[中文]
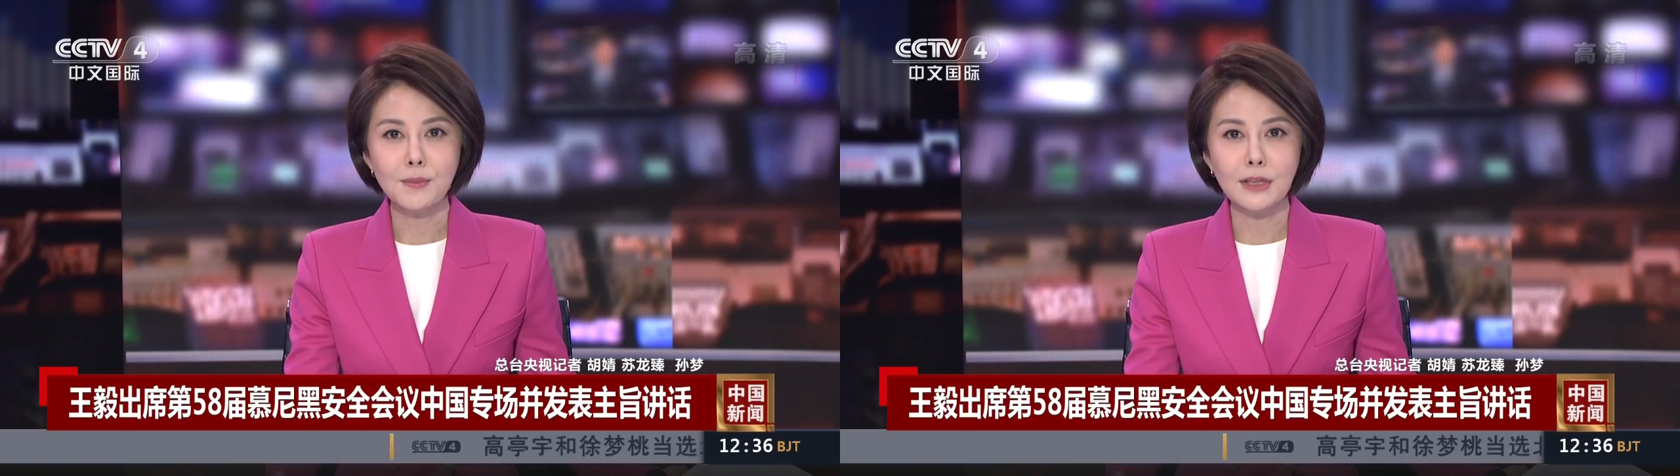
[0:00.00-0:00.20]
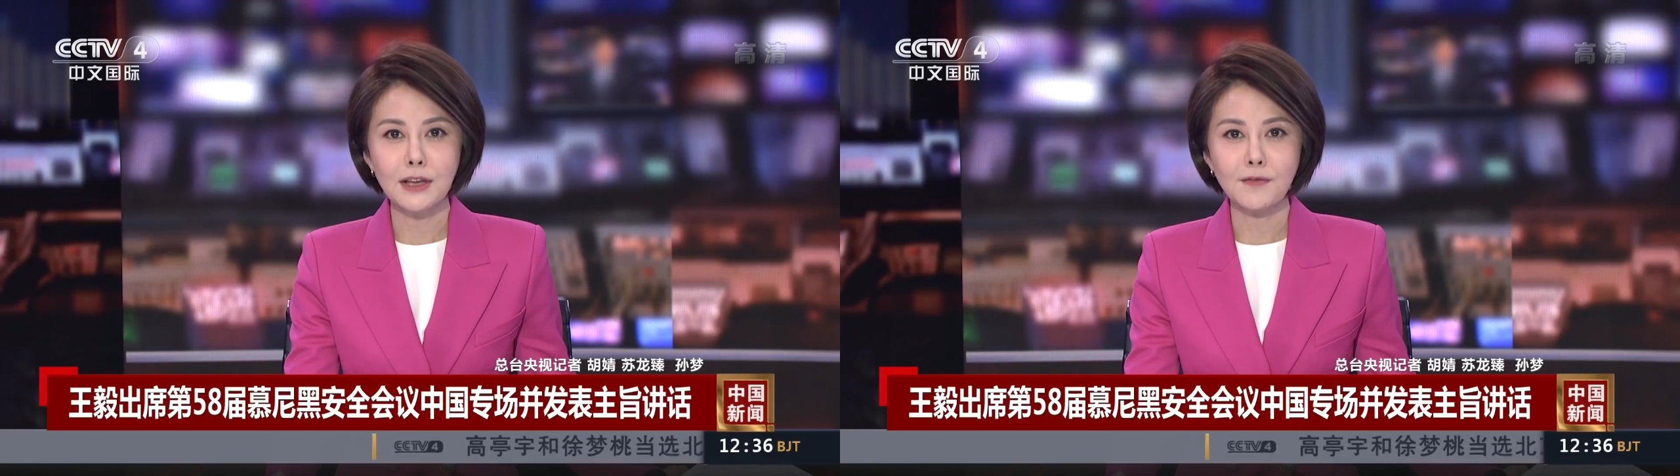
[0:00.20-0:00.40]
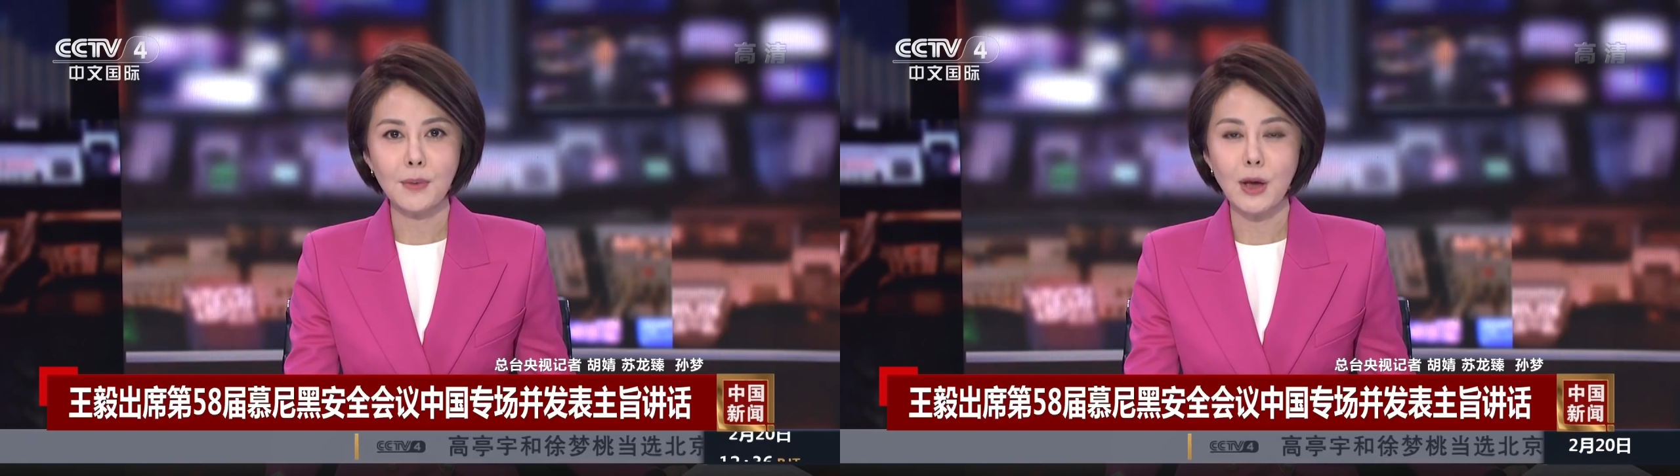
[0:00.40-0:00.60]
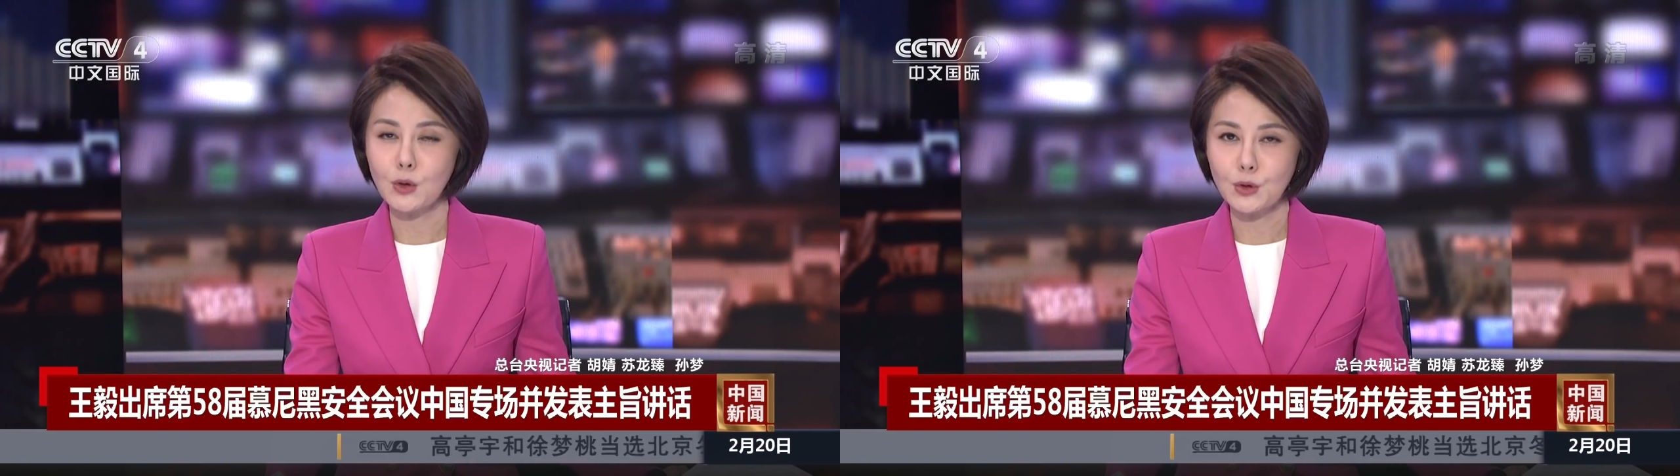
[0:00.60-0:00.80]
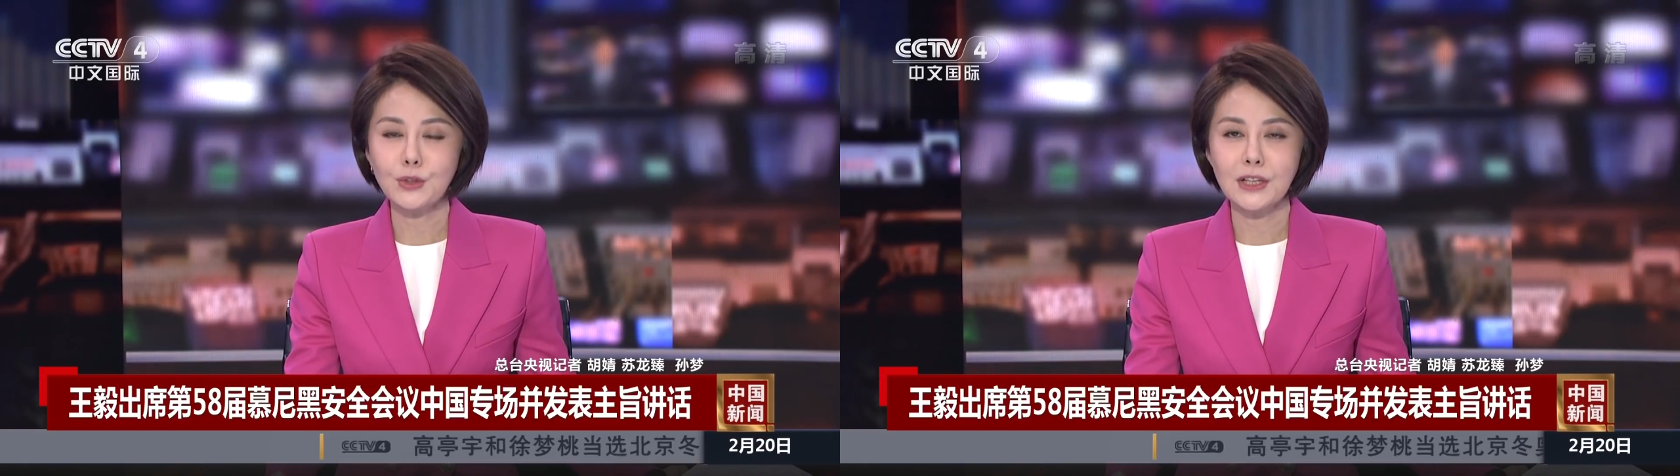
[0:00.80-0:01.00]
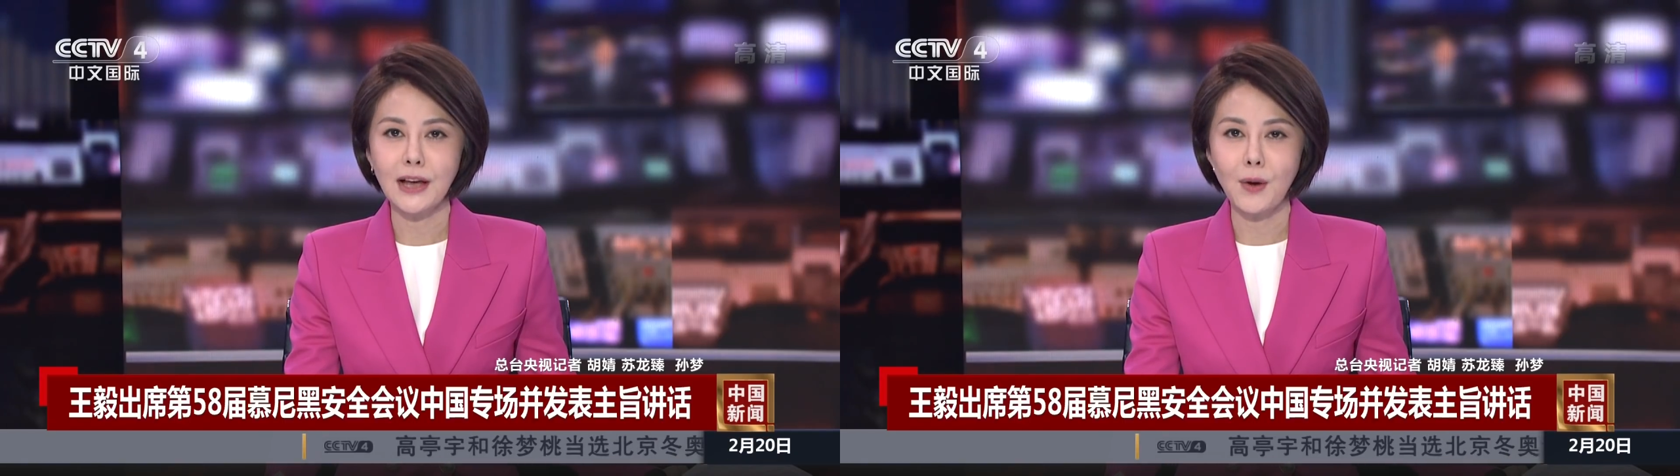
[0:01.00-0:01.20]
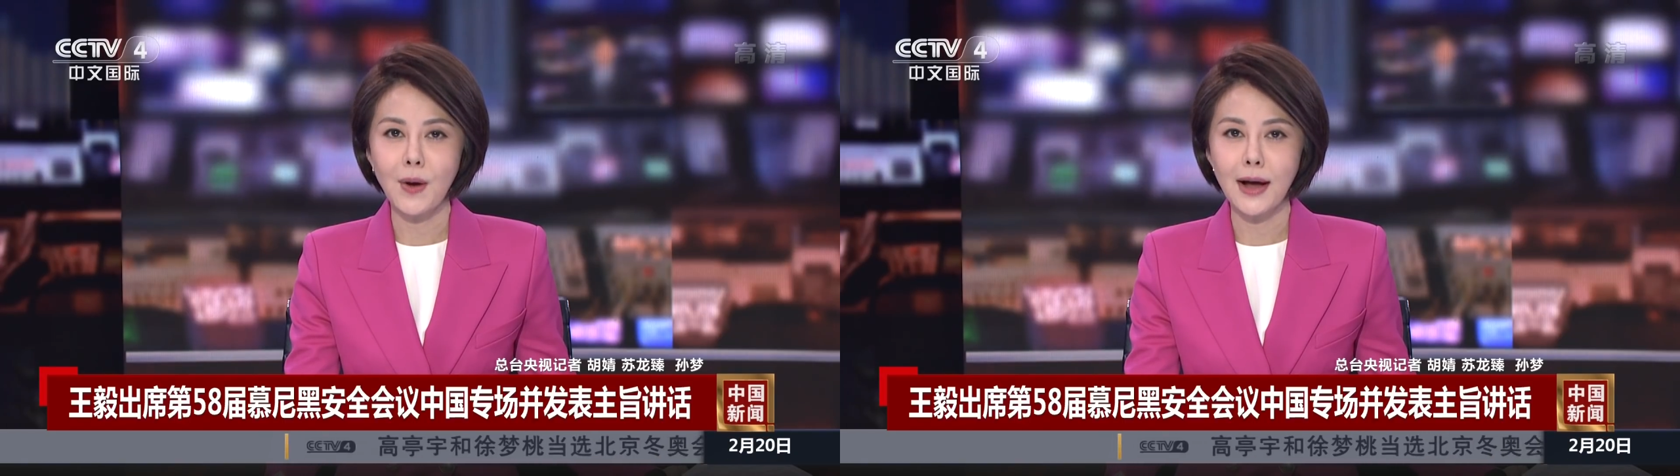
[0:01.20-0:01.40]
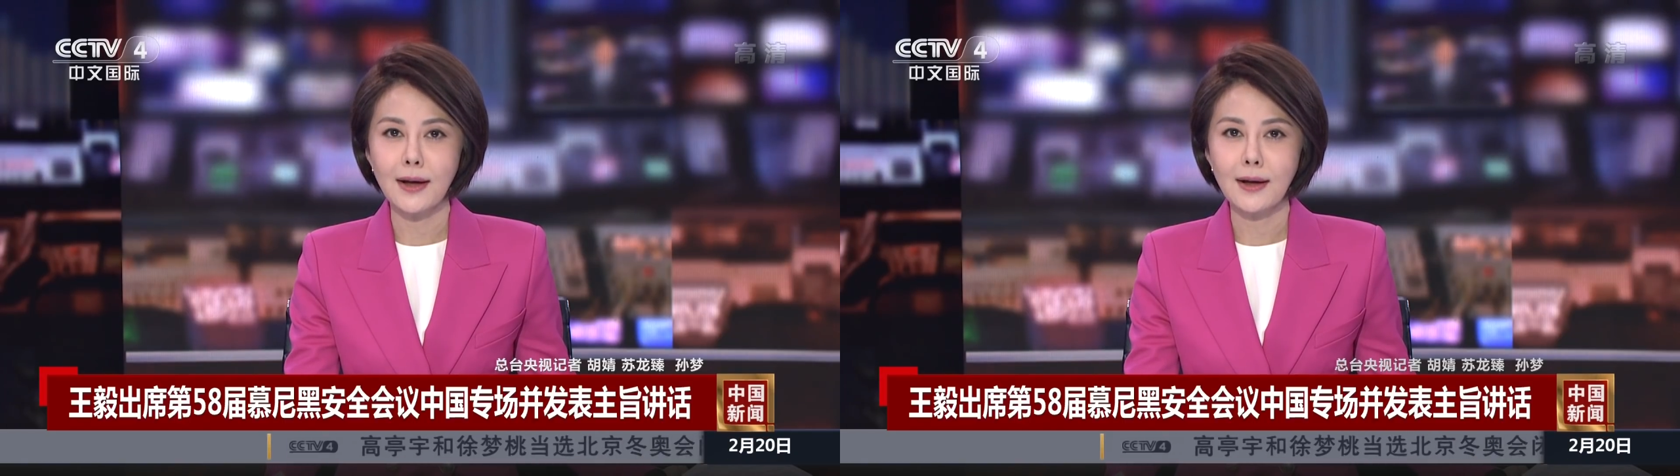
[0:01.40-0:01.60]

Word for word: 并且发表主旨讲话。